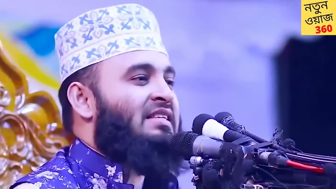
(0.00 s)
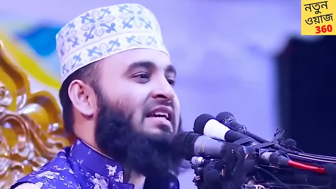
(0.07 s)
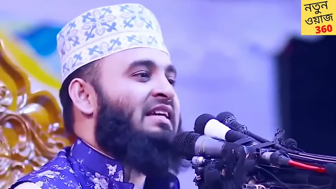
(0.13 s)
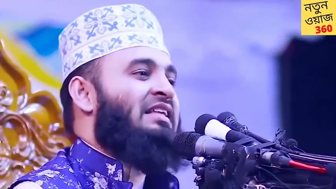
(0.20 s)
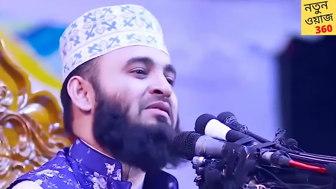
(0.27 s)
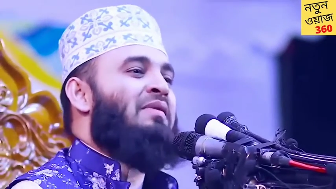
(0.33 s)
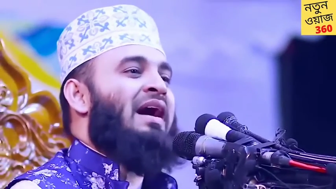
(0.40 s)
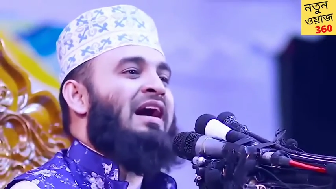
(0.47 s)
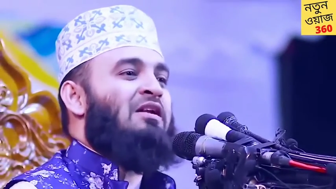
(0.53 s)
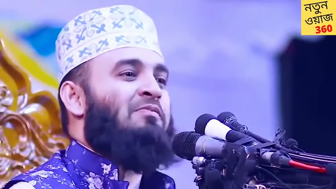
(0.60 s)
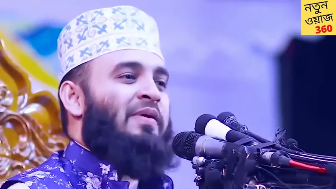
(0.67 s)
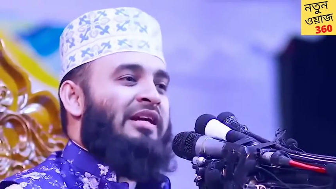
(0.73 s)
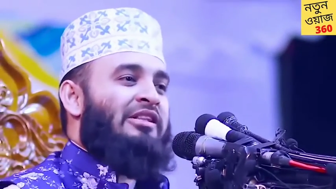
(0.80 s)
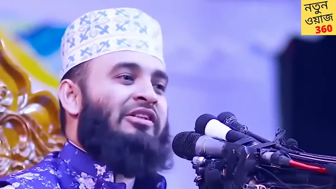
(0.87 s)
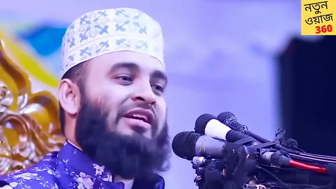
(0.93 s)
যেদিন
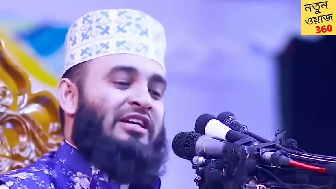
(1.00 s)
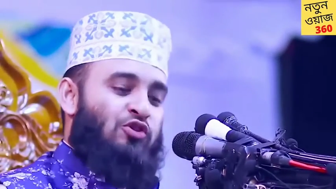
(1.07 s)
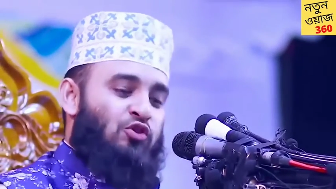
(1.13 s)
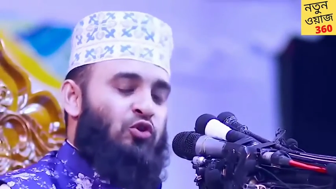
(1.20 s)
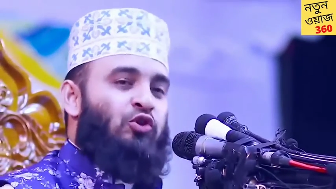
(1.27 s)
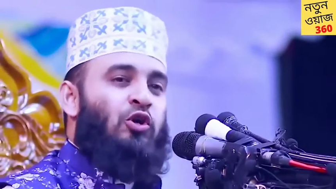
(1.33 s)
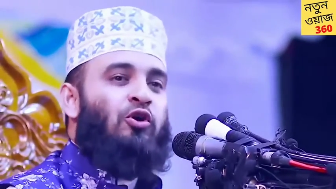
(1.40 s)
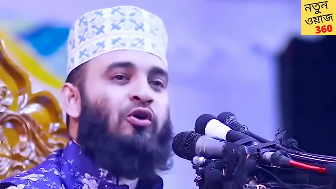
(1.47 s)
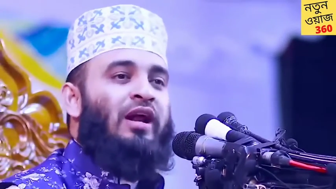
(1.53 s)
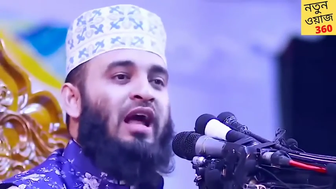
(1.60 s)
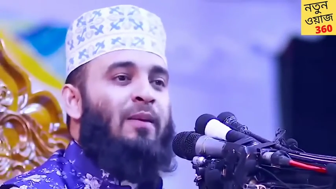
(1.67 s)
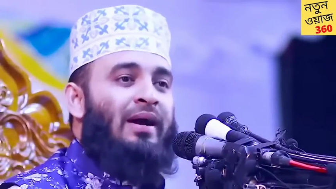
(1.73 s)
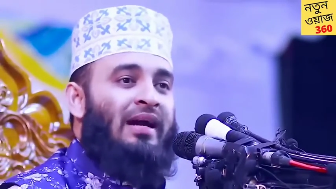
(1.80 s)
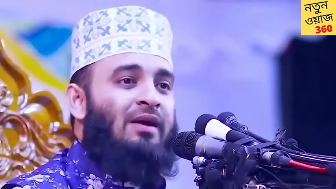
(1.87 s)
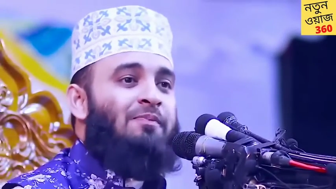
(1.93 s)
মায়ের পেট থেকে যুদ্ধ
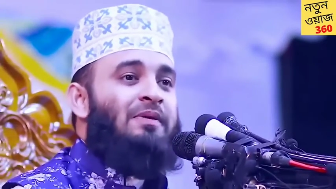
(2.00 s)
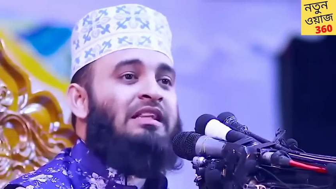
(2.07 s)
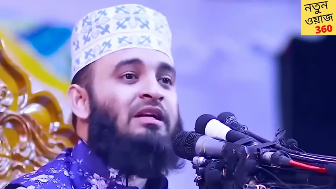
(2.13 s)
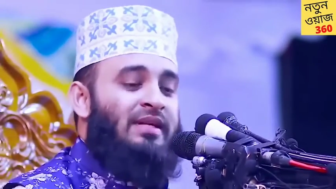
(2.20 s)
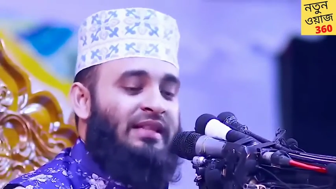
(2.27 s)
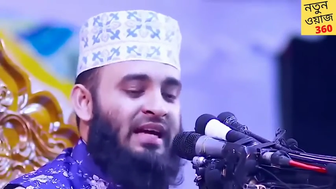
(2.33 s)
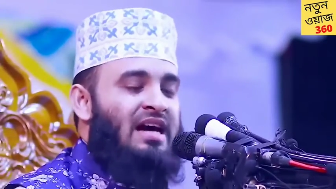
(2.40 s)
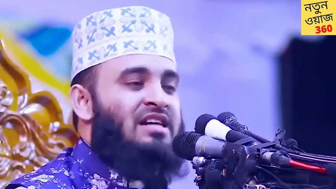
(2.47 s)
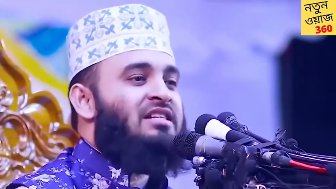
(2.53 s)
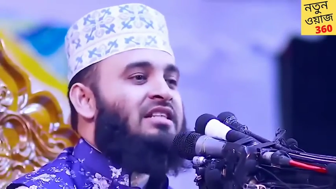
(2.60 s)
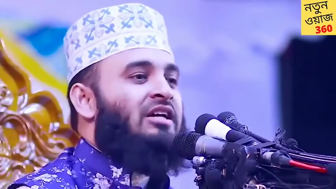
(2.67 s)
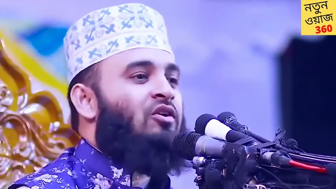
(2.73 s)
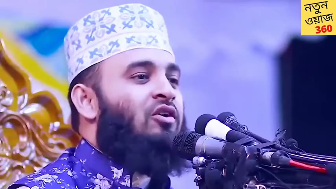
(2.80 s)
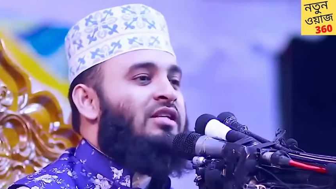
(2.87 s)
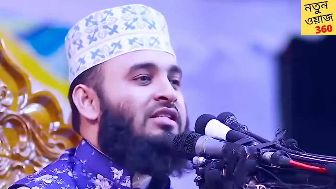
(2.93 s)
করে আমাকে পৃথিবীতে
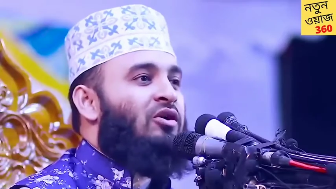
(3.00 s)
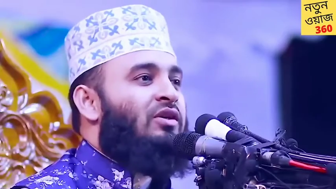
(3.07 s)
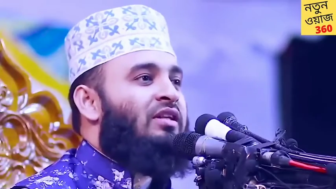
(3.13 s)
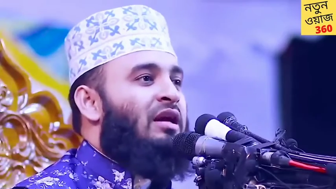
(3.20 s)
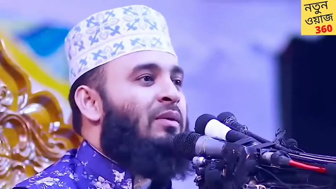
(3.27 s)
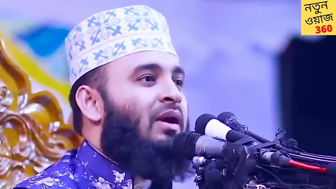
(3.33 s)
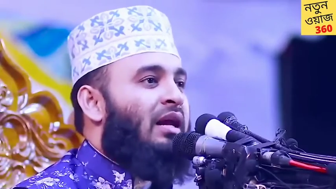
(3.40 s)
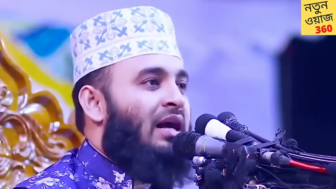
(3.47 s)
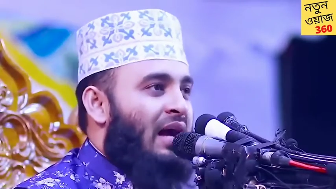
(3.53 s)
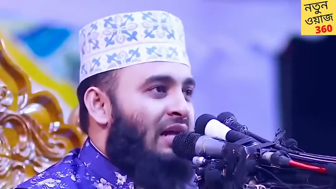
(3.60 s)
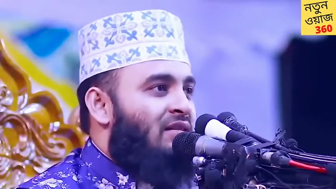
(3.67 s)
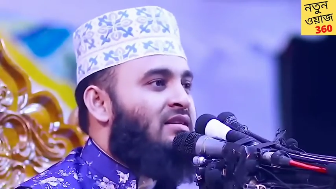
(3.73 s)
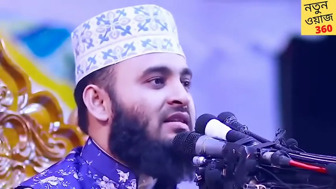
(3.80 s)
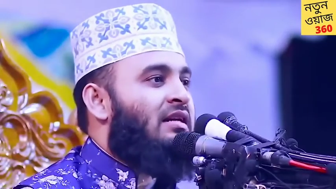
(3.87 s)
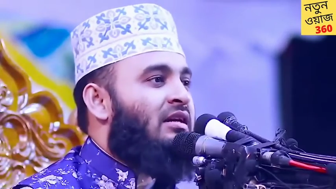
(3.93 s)
আসতে হয়েছে ওই দিন আমার
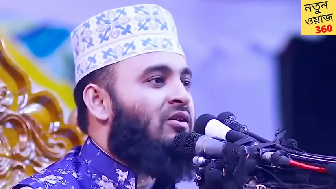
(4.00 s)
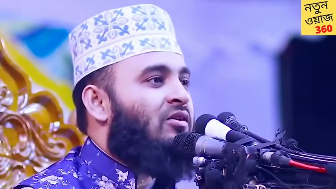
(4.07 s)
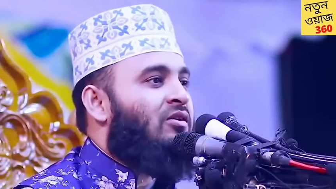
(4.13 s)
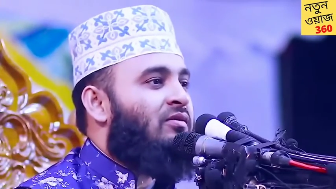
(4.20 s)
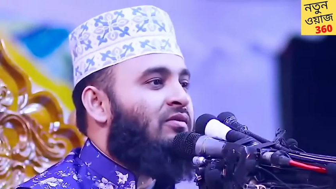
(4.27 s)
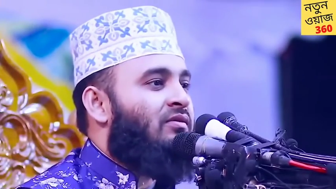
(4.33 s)
কান ছিল